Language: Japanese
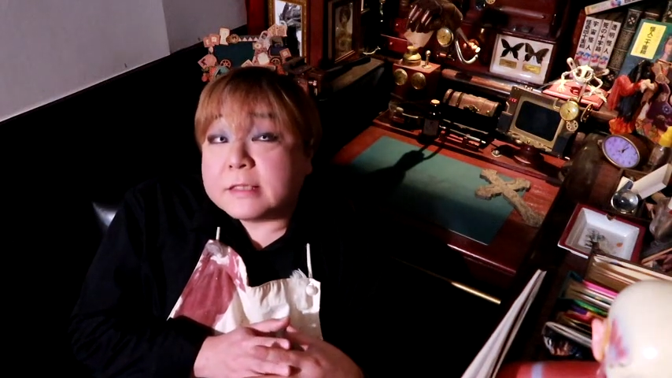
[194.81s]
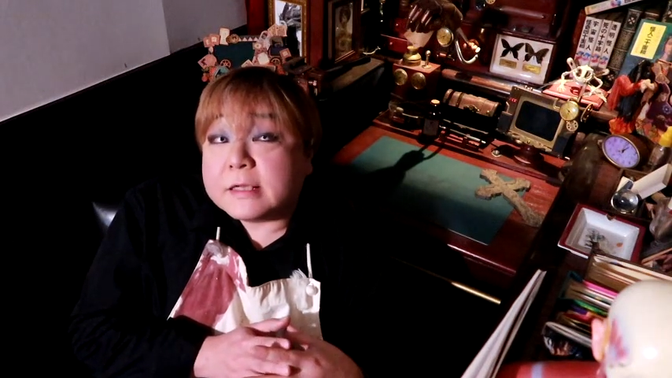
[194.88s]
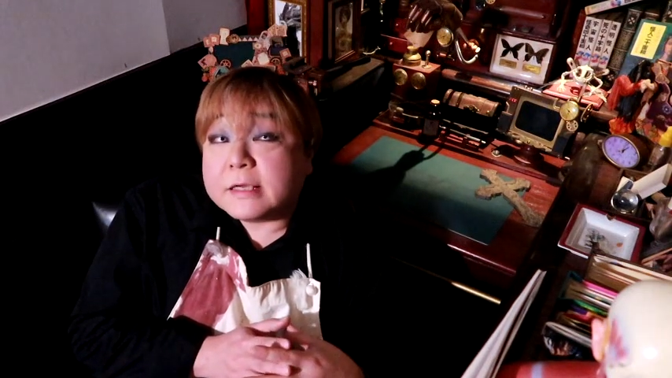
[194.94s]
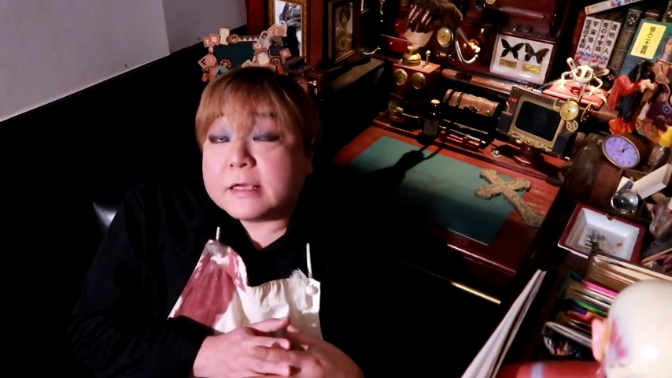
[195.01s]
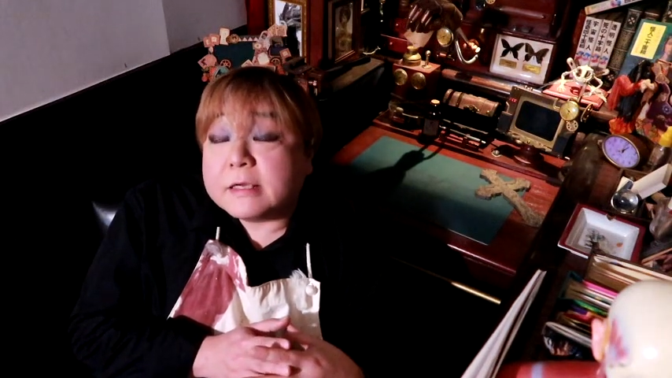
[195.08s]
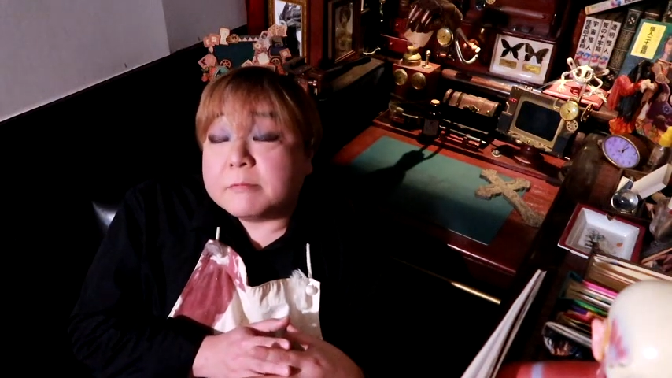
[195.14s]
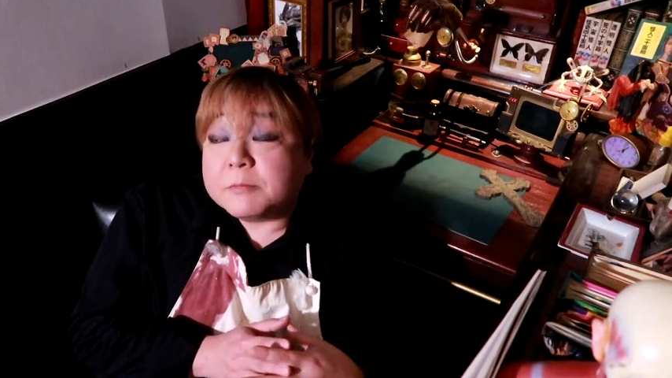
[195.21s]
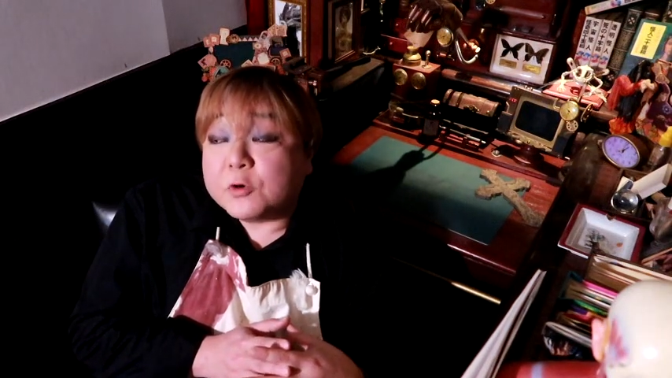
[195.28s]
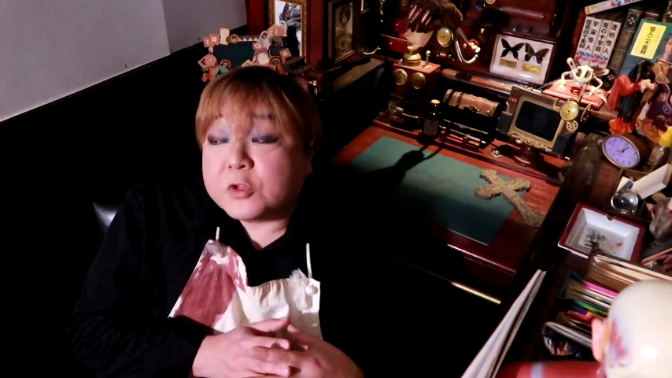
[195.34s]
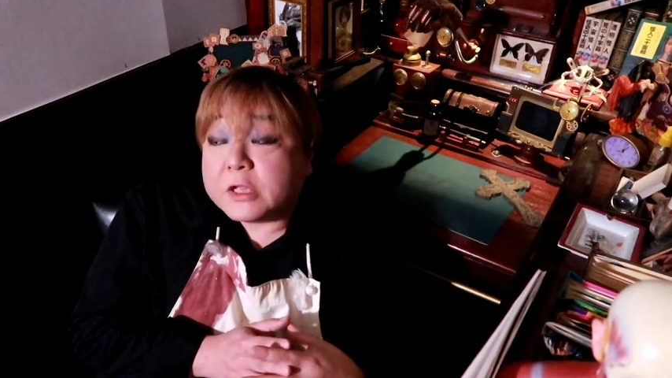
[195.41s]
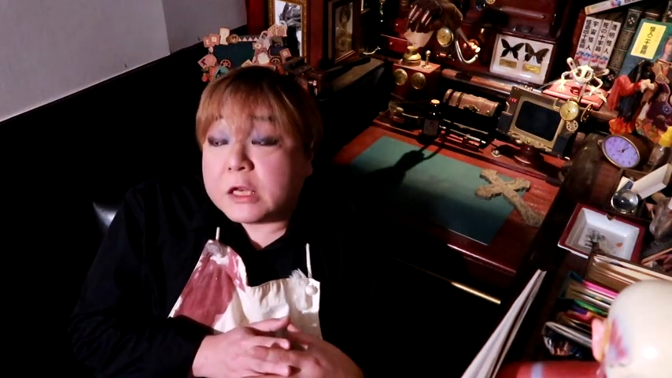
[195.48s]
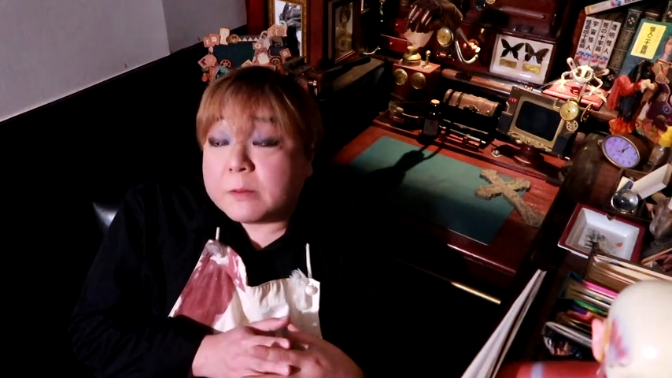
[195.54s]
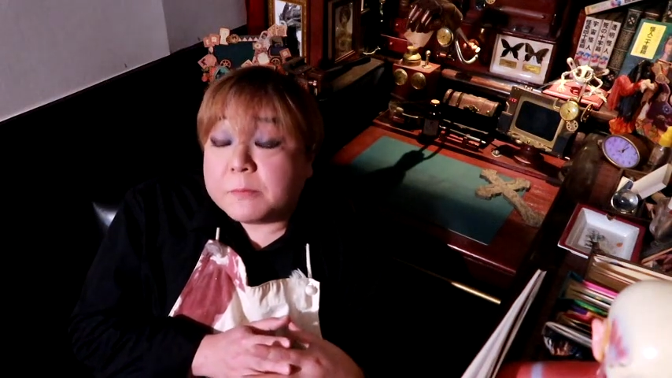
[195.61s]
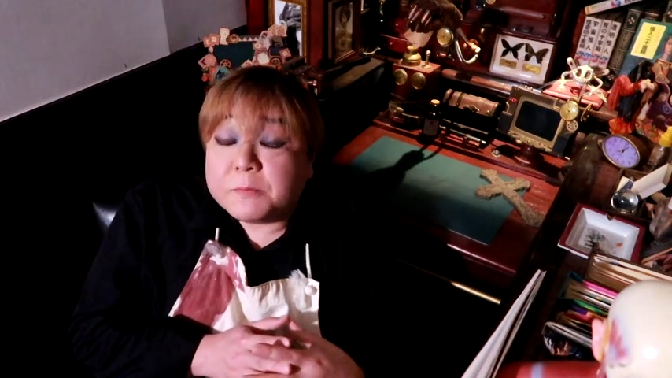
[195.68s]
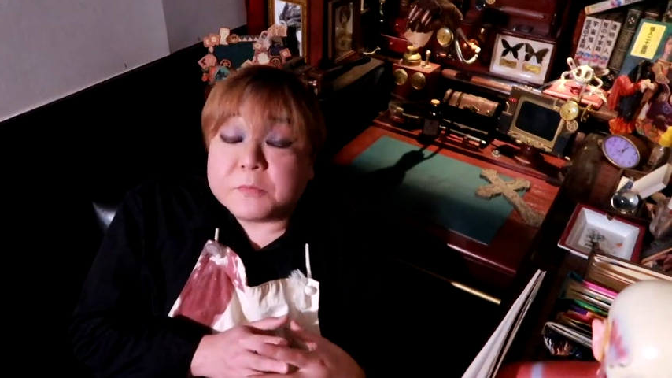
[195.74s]
てもう
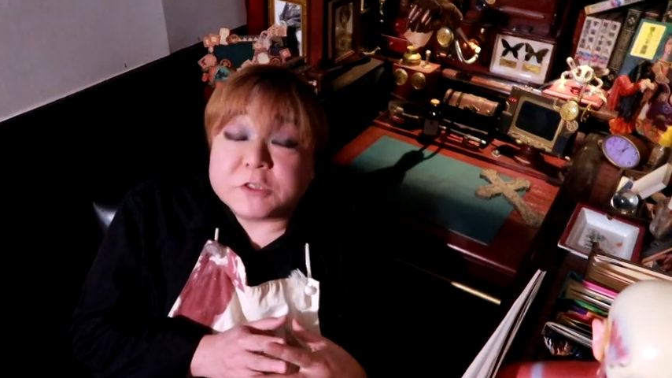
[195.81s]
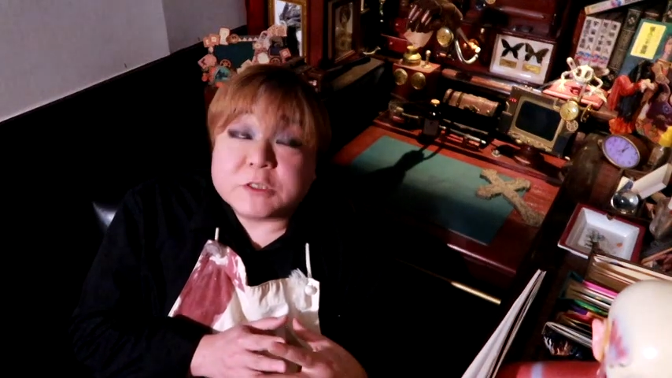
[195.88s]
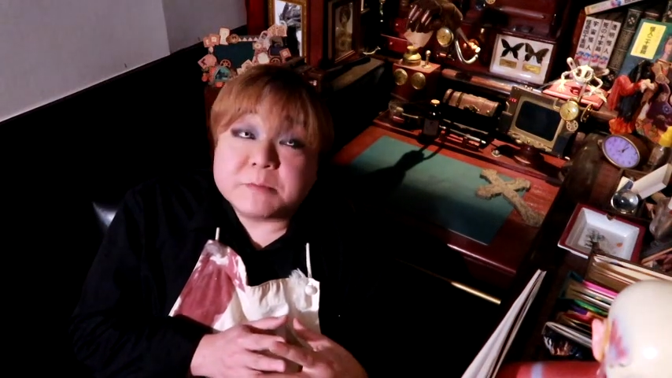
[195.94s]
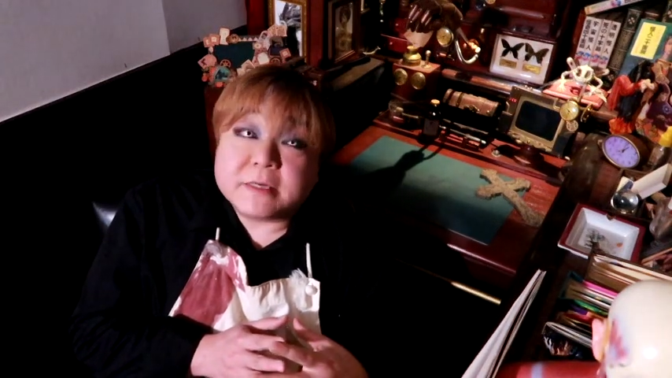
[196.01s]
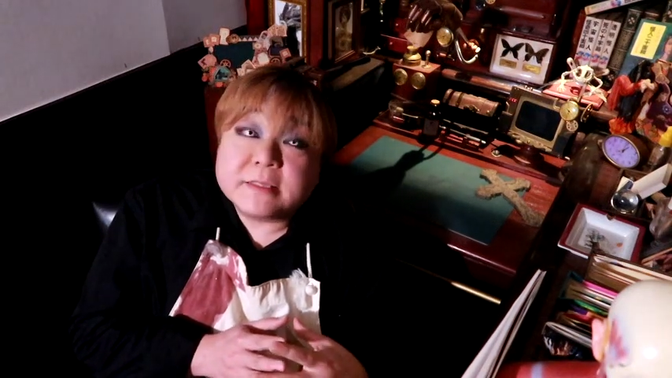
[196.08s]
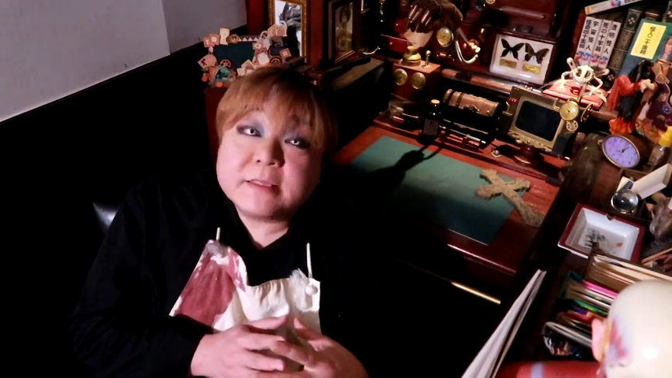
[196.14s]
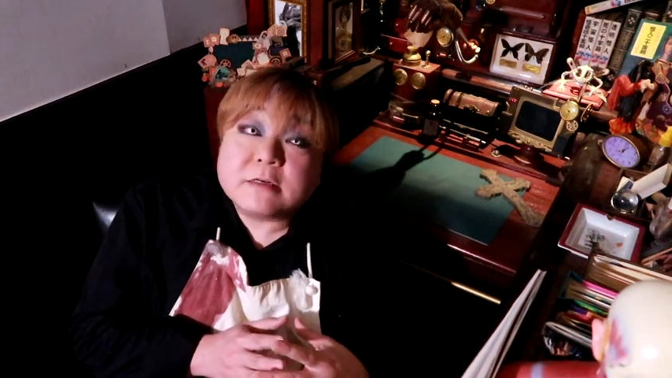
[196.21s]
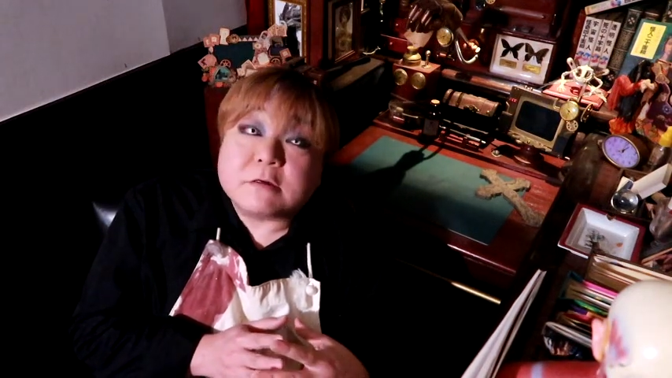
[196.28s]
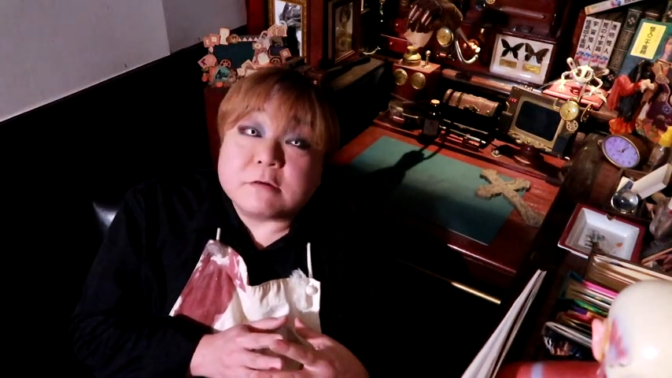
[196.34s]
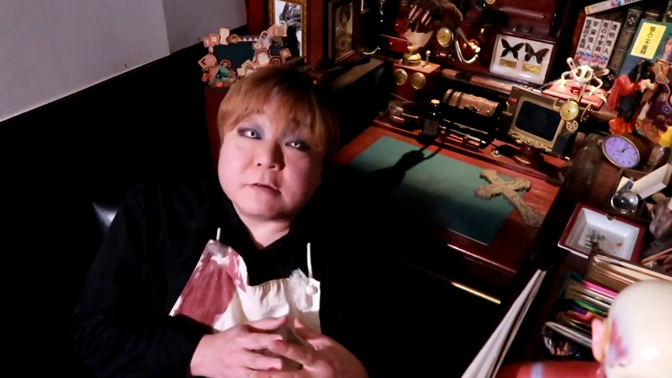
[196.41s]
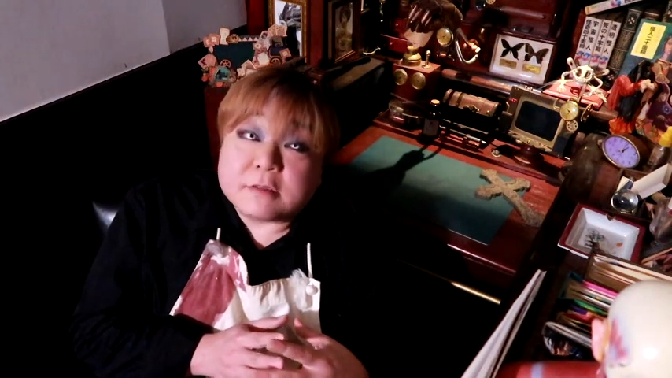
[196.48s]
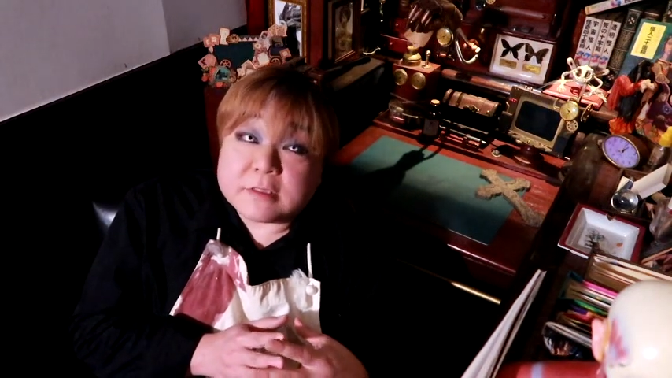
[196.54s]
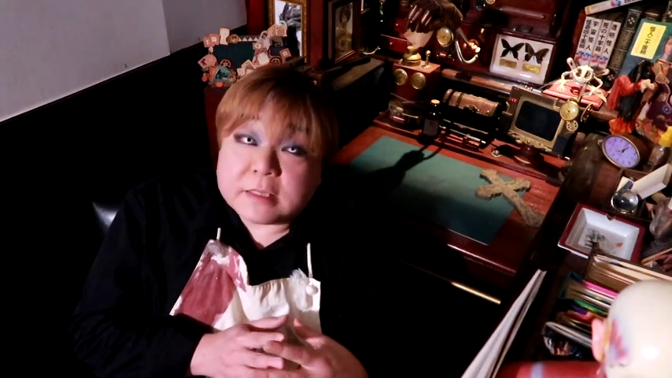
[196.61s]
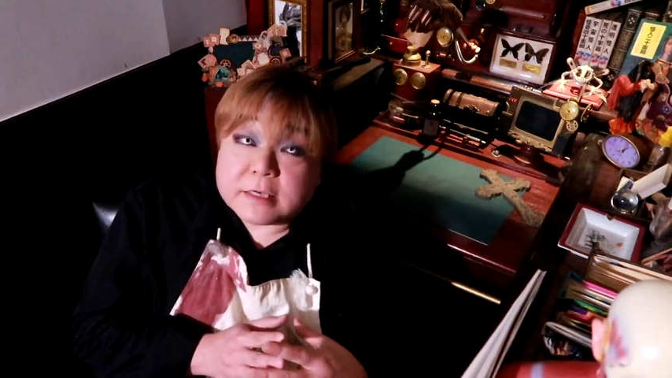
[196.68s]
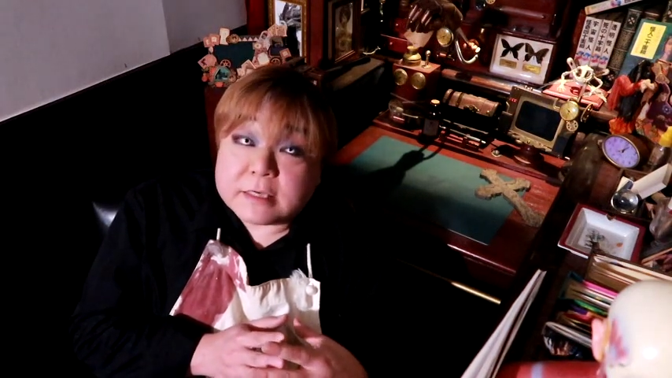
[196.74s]
テレビもつまんなくっ
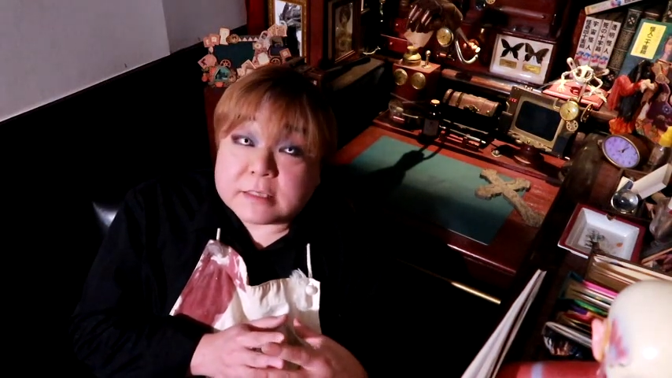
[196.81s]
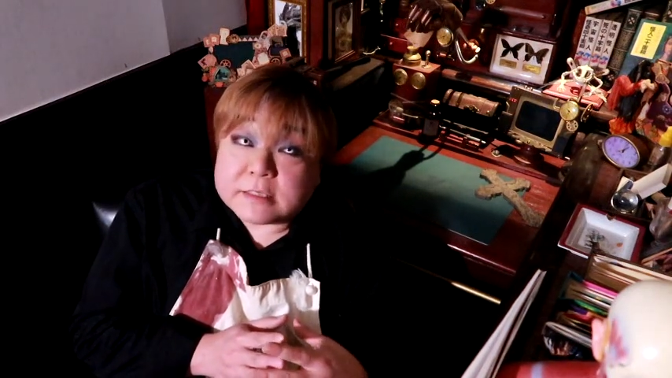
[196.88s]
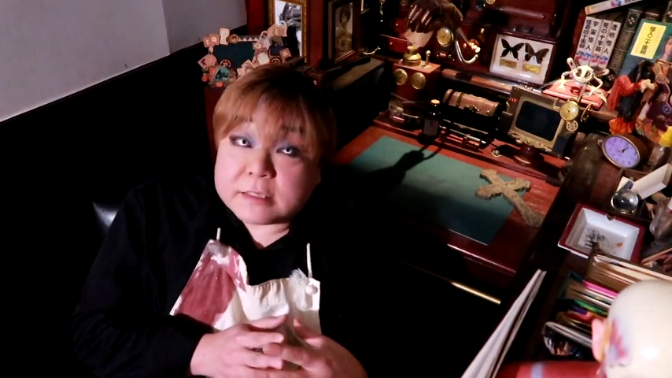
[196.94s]
て